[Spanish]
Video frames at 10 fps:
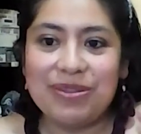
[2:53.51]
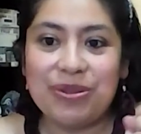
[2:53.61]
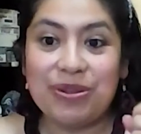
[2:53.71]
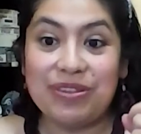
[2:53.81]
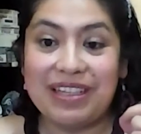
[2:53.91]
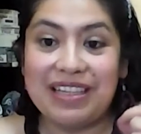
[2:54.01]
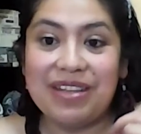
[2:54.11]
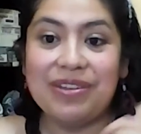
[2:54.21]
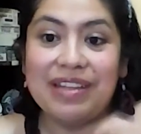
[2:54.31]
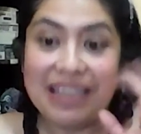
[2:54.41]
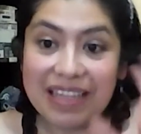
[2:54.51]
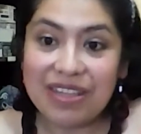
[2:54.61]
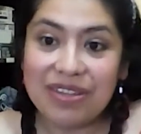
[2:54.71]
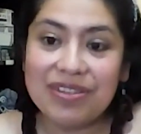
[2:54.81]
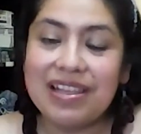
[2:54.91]
un contenido de
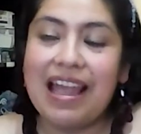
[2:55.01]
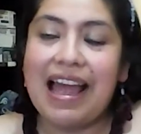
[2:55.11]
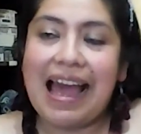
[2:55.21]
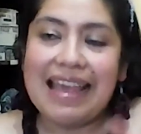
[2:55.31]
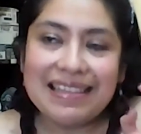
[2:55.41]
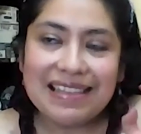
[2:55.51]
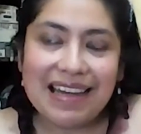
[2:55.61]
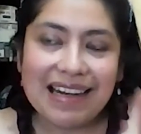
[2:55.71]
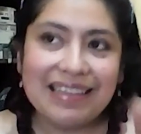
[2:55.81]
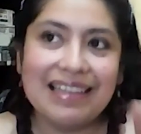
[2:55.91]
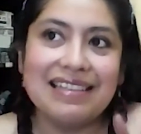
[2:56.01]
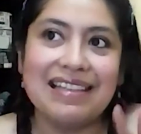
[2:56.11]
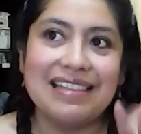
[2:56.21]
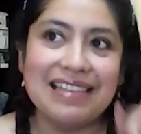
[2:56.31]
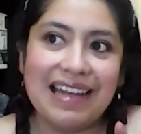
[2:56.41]
niños, hay ciertas
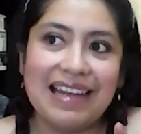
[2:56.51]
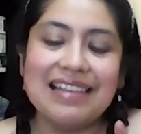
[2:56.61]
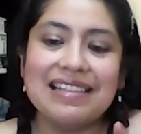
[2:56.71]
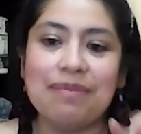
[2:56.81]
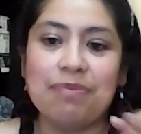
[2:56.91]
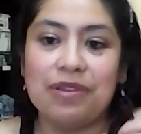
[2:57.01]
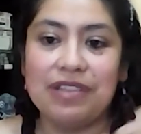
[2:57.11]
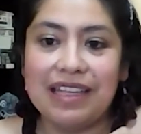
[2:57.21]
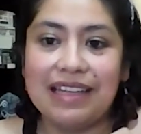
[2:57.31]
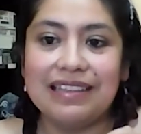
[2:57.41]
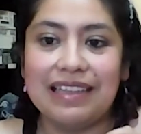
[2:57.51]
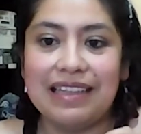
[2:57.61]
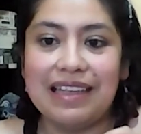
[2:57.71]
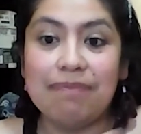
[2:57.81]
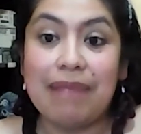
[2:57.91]
escenas que podrían
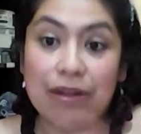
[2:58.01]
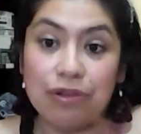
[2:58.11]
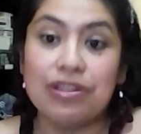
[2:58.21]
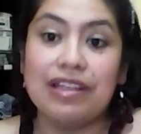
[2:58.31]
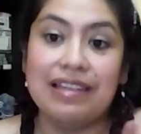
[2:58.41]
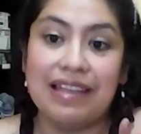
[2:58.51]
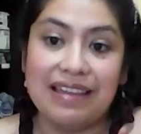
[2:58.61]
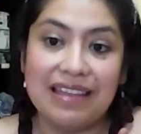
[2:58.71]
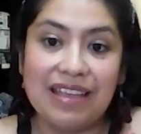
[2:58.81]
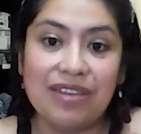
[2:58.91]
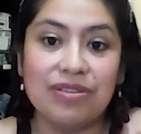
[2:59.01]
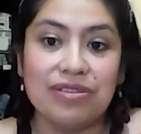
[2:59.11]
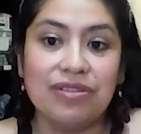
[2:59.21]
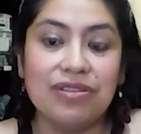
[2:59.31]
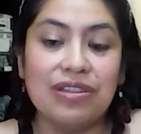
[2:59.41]
tener malos entendidos,
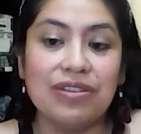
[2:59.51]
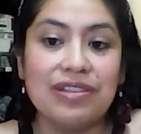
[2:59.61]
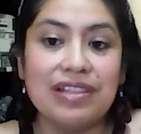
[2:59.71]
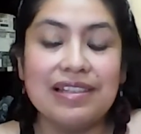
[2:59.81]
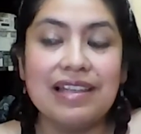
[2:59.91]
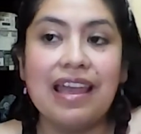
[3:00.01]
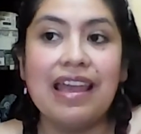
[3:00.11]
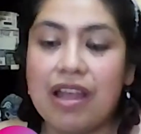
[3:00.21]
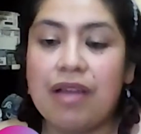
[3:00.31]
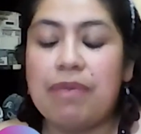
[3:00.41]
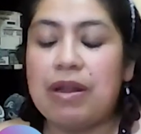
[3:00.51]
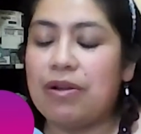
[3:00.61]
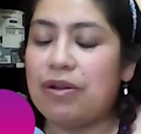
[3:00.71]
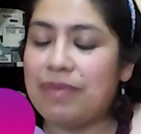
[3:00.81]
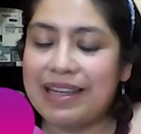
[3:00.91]
¿no? Entonces, pero
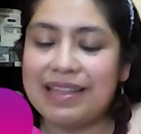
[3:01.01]
lo más